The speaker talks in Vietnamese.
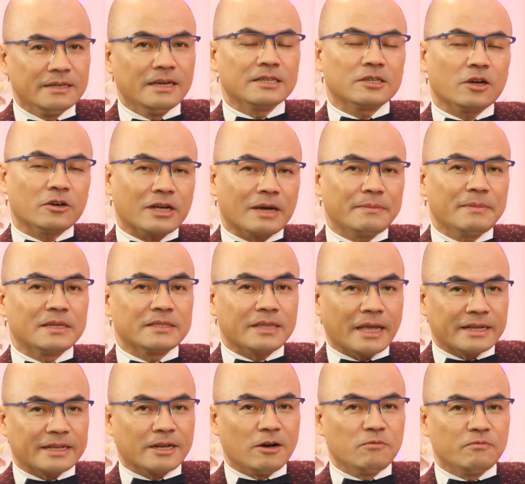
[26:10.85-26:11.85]
kiến con cái mình
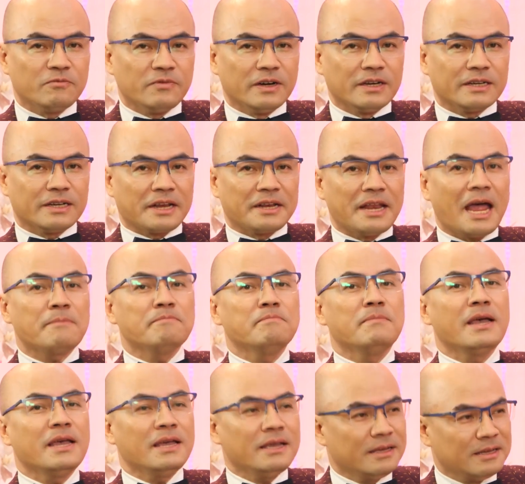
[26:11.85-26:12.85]
thành công với cái đam
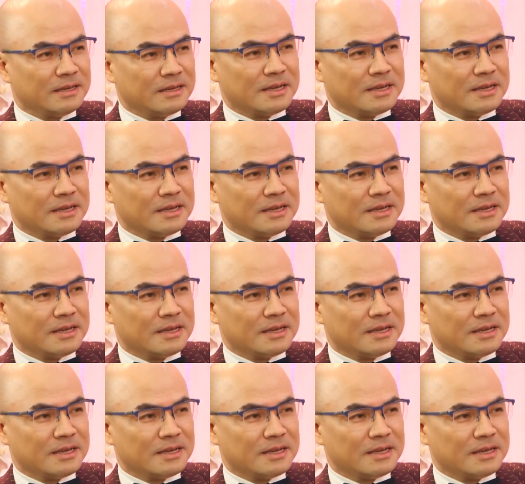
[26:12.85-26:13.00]
mê